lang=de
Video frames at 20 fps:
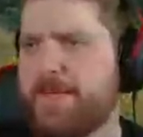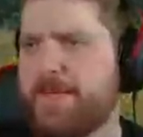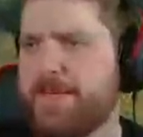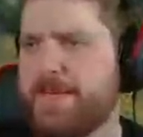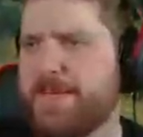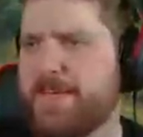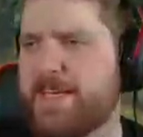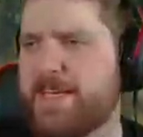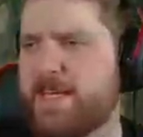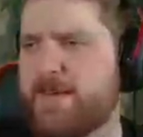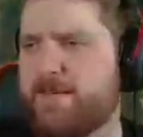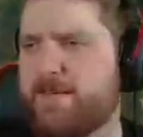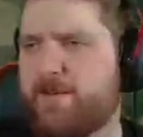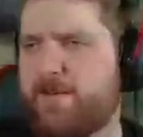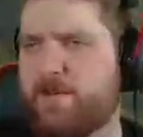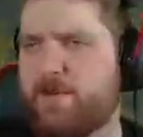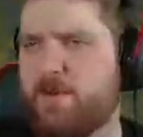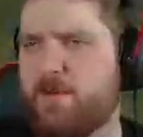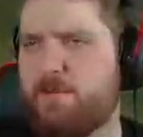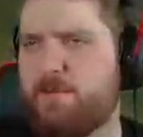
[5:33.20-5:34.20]
Ihr geht die
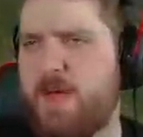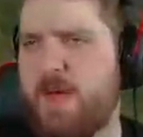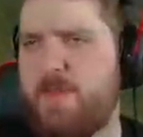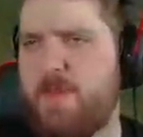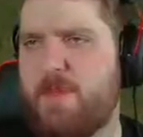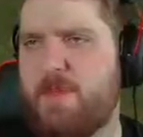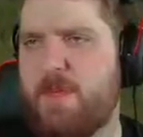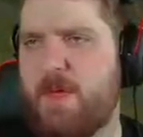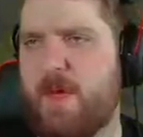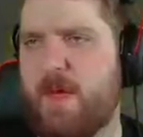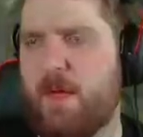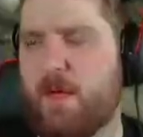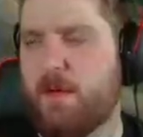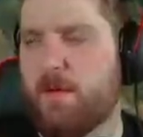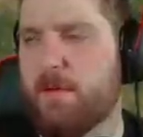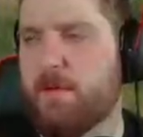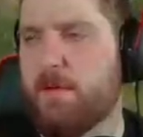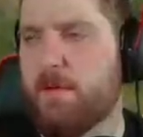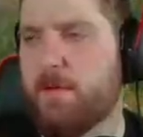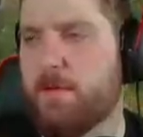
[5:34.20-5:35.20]
Pfui und Nevende.
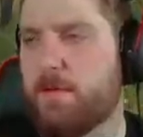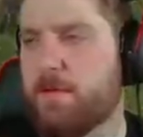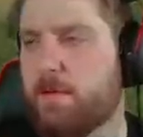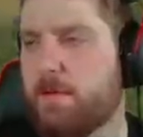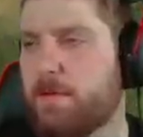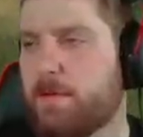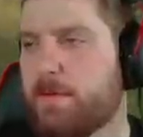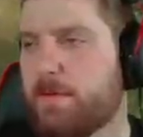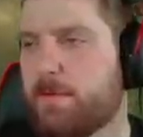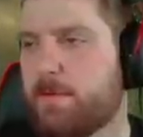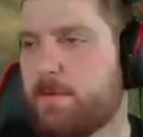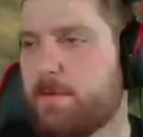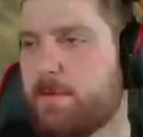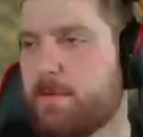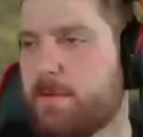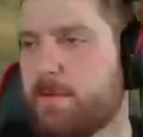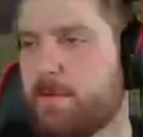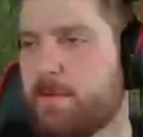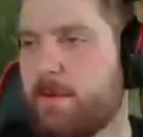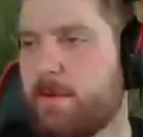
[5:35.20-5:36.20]

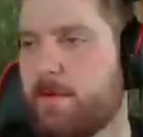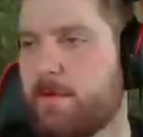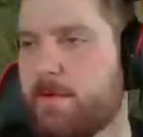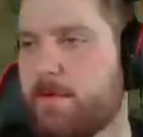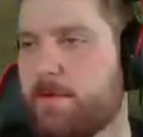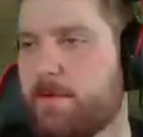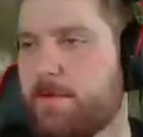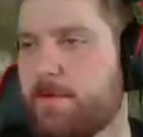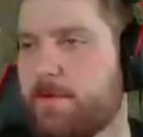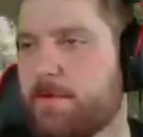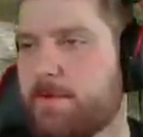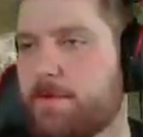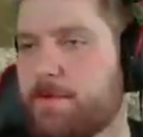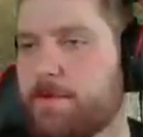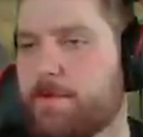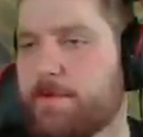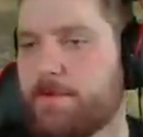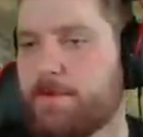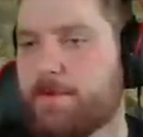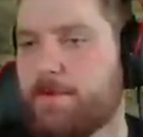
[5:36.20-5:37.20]
Ne?
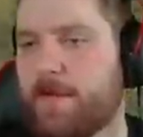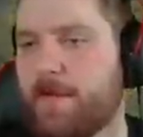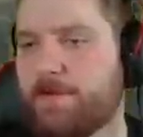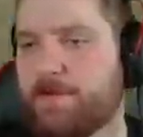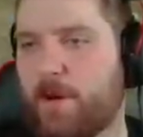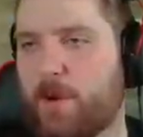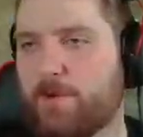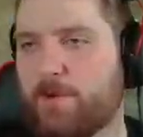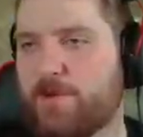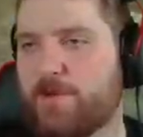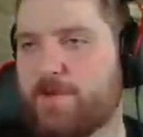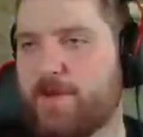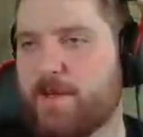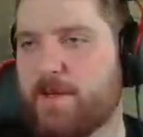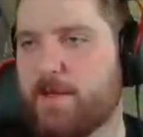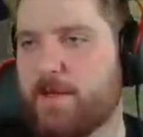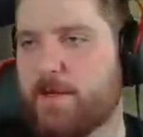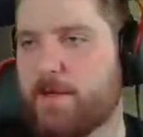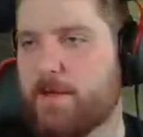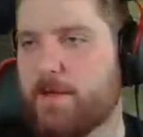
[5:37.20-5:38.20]
Also hau dich
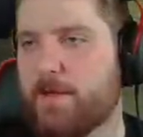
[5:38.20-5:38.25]
weg.